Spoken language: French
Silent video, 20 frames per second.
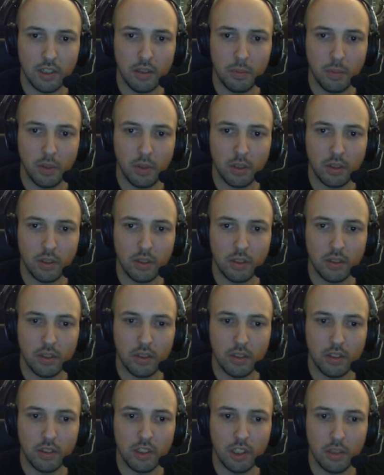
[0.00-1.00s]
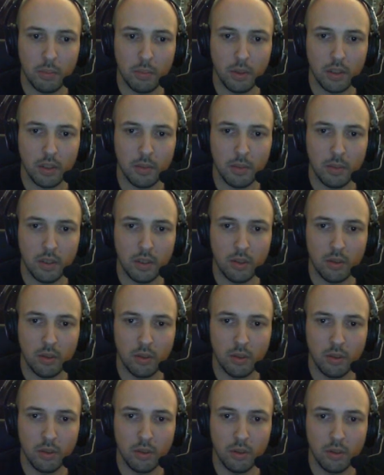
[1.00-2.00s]
putain, j'avais ah, peur, j'avais peur
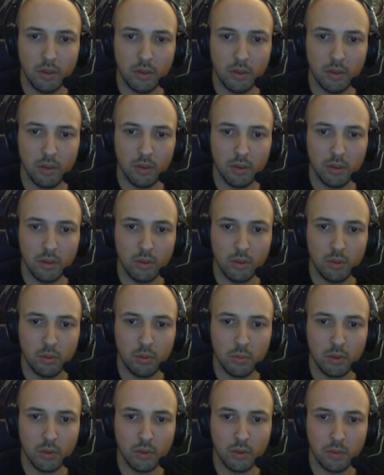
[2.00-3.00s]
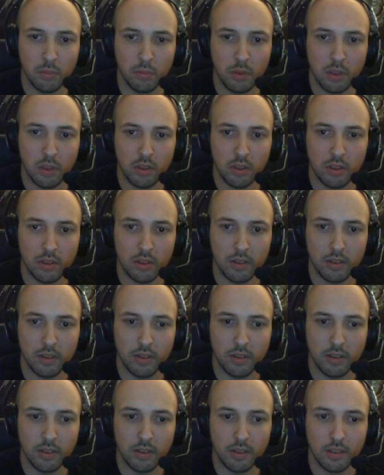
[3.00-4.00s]
qu'elle mette le... double dans le
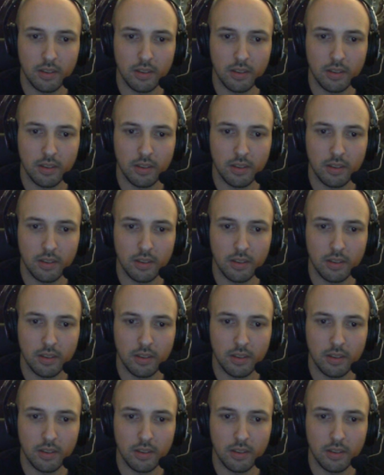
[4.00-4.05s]
piège.